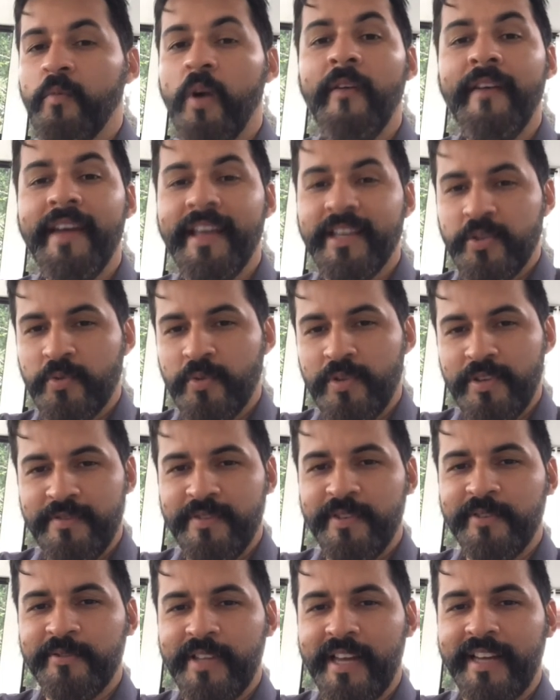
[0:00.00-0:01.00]
Qual é a sua
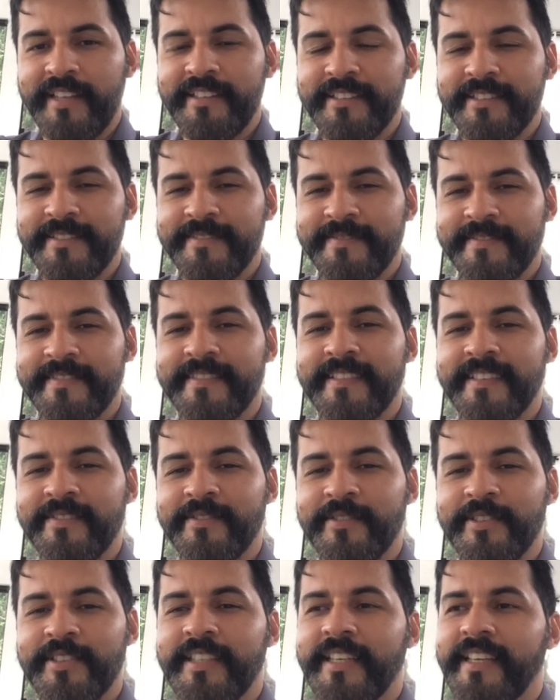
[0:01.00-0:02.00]
dificuldade?
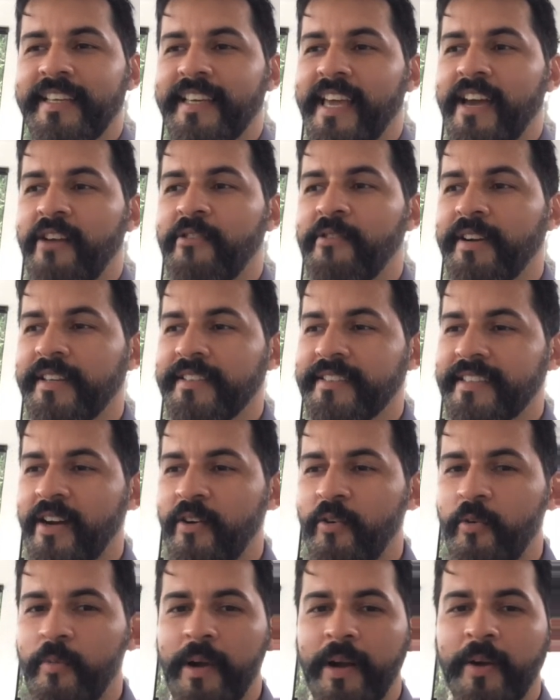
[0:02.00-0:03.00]
Você quer
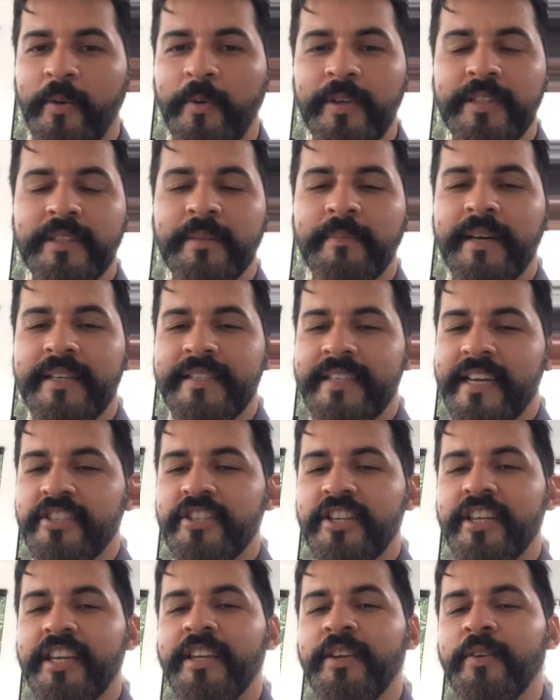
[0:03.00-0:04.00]
alcançar alguma coisa, mas
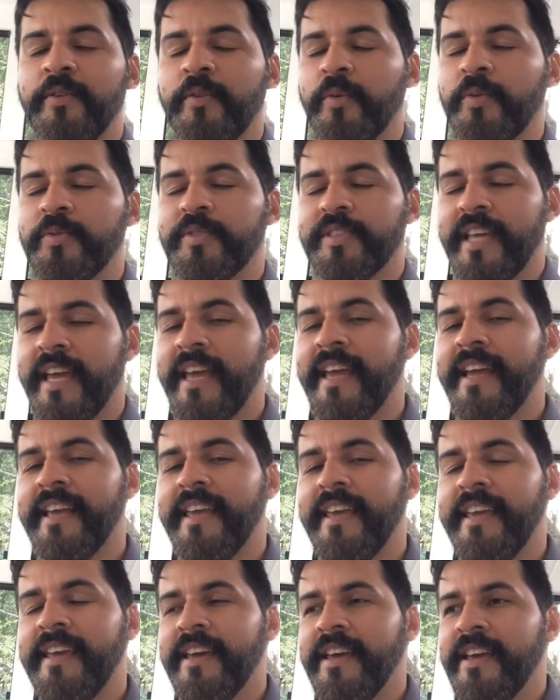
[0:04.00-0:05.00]
acha que não
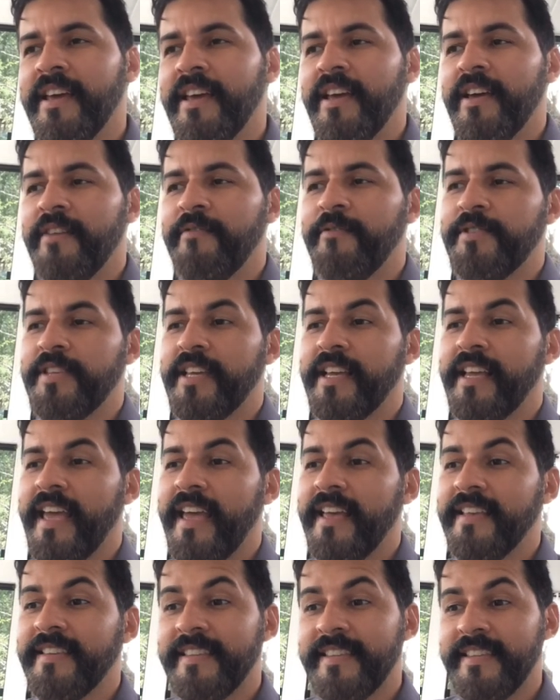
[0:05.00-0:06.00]
consegue? Você
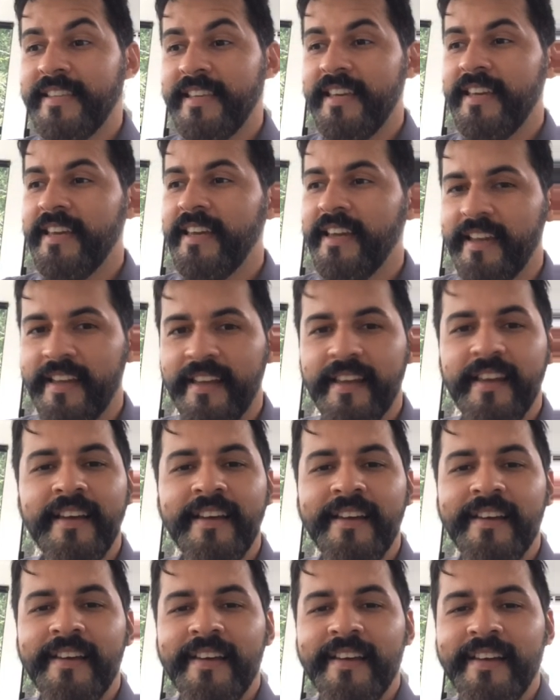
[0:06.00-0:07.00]
quer ser
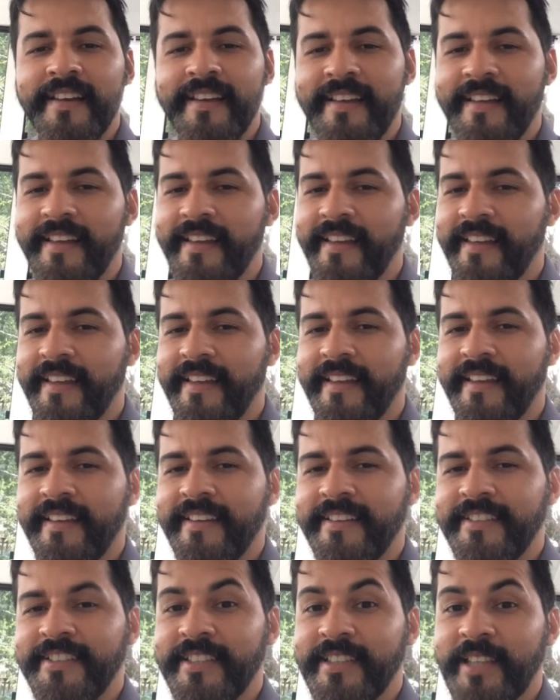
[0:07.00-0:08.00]

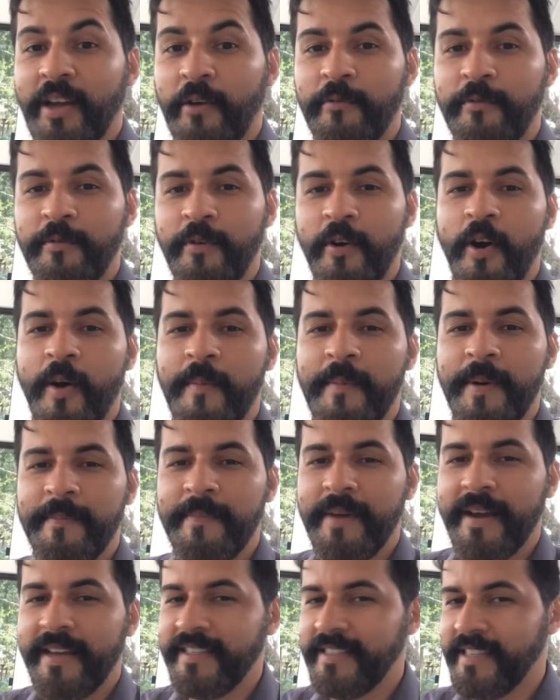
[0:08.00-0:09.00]
é, de tal forma,
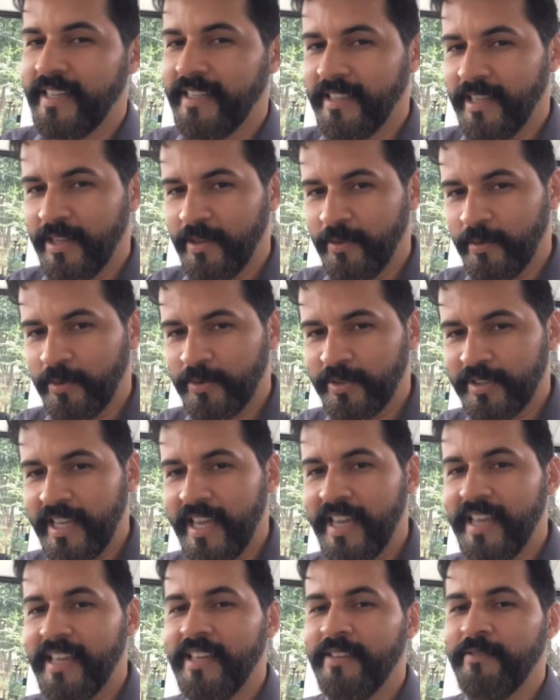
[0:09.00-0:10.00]
mas ainda não
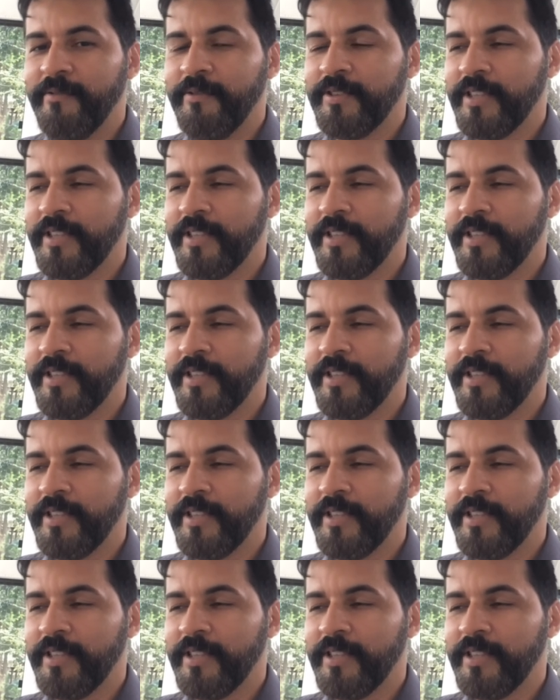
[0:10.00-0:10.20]
consegue?